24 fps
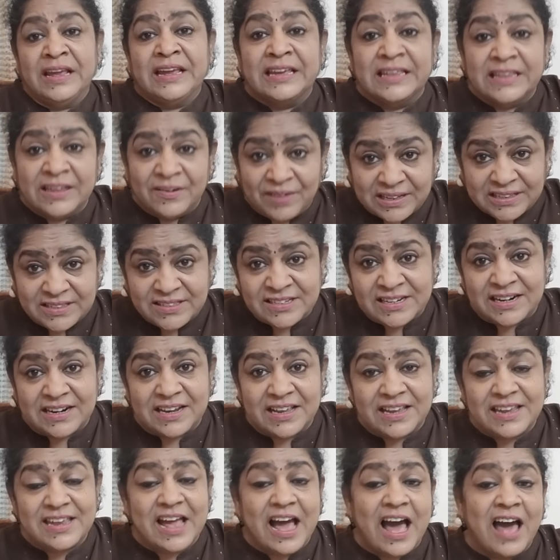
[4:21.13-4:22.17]
இதை
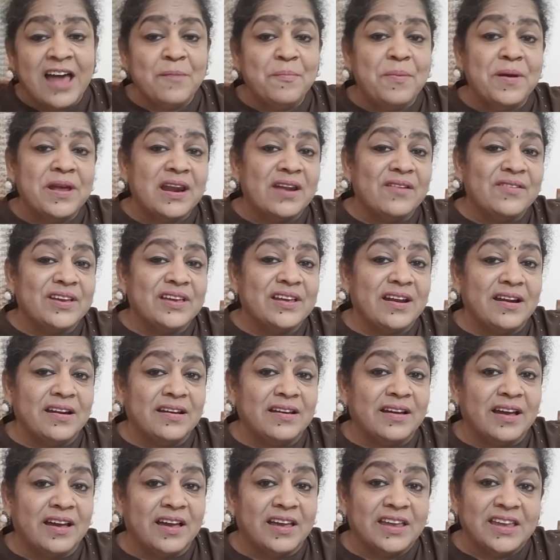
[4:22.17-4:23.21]
வச்சுக்கிட்டு யார் பேர்ல
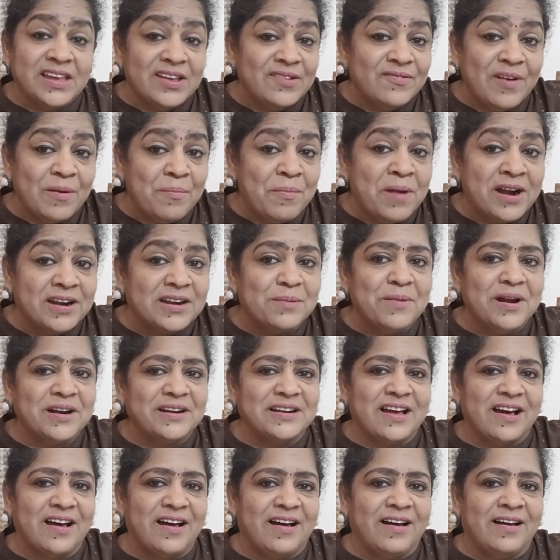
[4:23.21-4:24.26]
வைக்கிறானுங்க இவன் மாட்ட
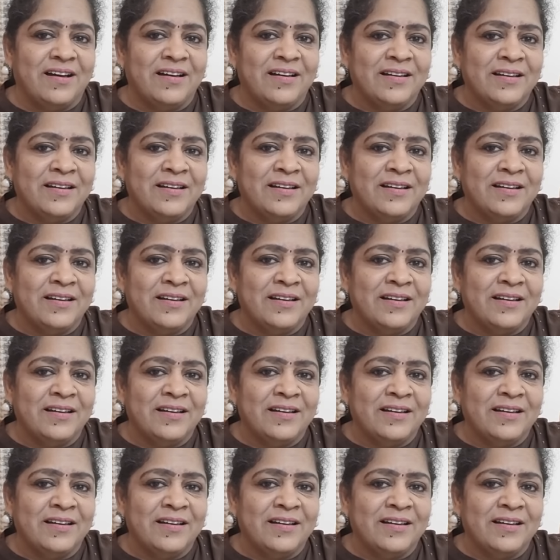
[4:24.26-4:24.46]
மாட்டான்